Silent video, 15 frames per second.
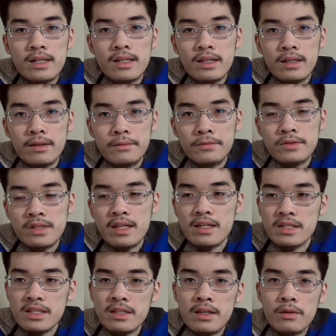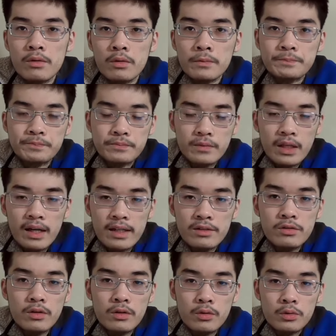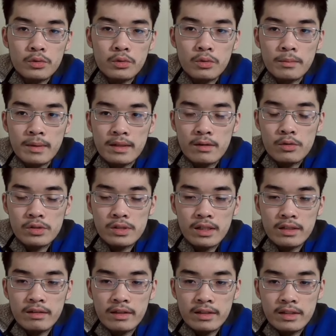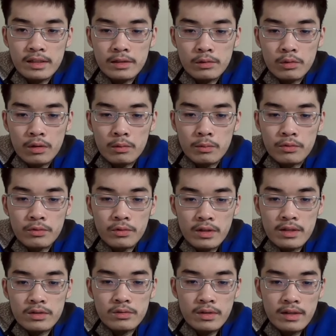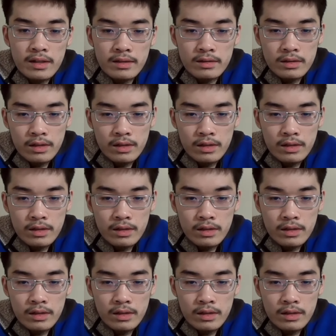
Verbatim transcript: えー、不正、姿勢を変えるっていうことを、まあ、大阪ではやっているとは思うので、それが、